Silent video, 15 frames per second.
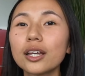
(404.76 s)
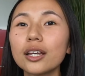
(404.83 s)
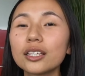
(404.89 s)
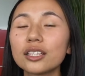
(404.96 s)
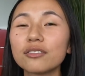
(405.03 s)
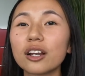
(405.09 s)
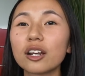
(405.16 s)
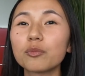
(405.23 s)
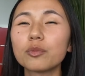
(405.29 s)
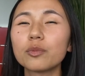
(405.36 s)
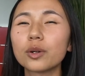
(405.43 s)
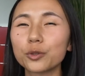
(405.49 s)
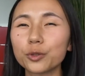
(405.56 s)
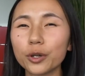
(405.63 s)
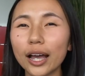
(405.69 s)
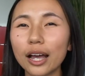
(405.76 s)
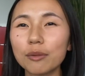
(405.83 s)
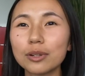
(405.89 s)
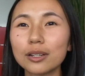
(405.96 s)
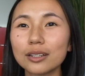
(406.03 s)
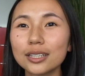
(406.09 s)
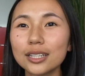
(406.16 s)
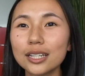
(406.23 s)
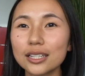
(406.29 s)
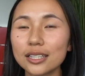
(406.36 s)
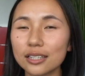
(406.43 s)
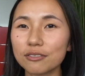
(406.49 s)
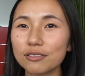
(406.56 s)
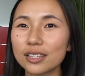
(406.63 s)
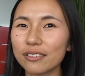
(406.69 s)
développement durable, ce
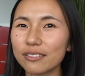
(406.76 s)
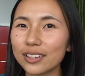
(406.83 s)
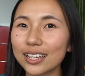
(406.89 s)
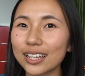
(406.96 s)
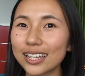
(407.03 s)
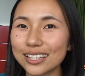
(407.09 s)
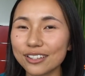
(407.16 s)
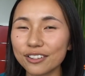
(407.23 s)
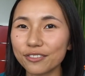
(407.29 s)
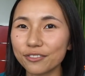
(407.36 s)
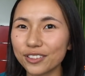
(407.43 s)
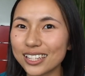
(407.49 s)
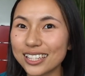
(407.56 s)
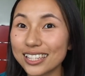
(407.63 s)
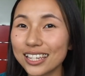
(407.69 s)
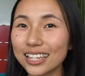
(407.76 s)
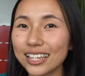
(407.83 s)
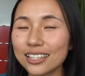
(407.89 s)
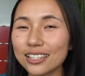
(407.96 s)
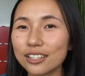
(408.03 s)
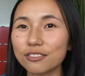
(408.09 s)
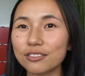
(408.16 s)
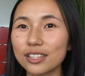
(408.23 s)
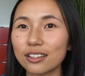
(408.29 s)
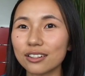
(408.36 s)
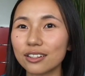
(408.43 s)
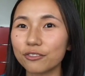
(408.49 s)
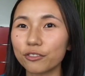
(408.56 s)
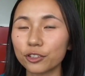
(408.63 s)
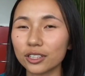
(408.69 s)
que vous avez essayé, ce que vous
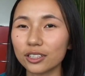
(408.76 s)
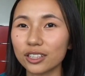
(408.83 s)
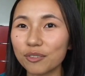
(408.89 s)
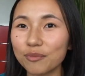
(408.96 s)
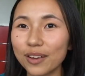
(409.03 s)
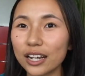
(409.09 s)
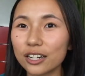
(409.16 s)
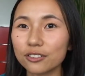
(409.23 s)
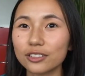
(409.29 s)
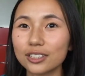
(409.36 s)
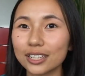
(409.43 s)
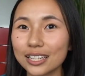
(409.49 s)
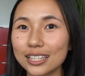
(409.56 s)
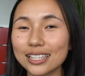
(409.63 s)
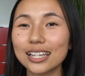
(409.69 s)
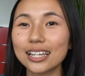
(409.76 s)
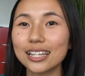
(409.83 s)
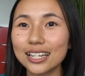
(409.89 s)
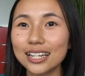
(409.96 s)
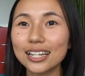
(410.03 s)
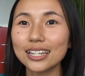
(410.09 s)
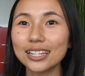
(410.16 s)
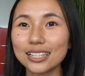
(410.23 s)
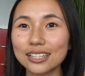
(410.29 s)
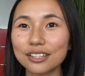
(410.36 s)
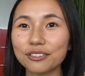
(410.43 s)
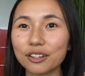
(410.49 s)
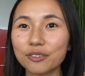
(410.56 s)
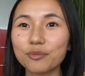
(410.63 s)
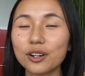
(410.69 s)
avez, votre démarche, votre essai. C'est
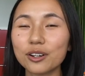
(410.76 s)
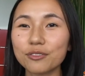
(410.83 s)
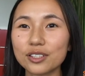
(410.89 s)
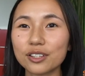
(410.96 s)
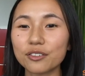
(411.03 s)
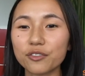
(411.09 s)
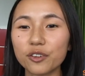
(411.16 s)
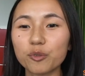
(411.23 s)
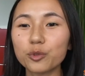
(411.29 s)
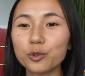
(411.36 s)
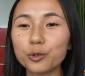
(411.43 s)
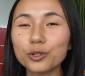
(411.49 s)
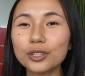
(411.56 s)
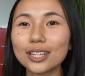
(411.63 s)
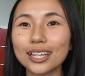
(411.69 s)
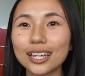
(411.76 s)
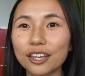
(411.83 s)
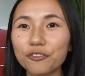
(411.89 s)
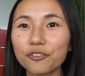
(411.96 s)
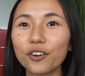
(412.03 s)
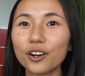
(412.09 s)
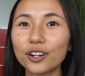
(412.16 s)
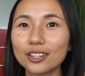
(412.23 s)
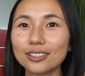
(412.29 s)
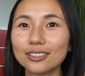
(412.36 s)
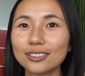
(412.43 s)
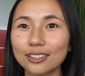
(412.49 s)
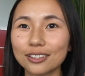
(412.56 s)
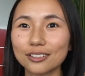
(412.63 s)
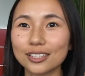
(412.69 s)
vraiment, vous avez fait beaucoup d'efforts
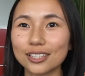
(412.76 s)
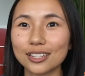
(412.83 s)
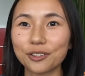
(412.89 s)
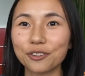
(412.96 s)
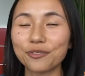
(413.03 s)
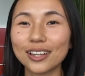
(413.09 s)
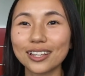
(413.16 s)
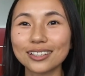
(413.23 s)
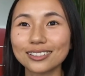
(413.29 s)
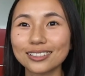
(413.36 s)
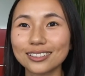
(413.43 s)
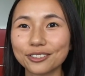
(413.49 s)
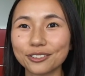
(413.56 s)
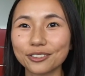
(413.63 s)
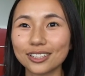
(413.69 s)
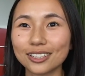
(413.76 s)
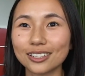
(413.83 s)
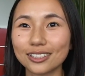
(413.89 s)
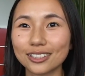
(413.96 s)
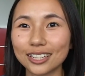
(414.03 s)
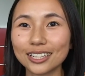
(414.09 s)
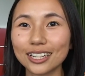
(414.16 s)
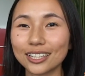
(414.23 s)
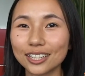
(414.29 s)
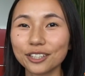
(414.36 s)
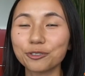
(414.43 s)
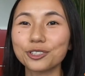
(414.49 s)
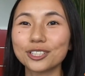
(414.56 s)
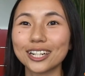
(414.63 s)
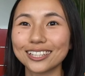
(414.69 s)
dans ce domaine. Donc, on est très très
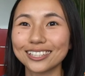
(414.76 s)
touchés.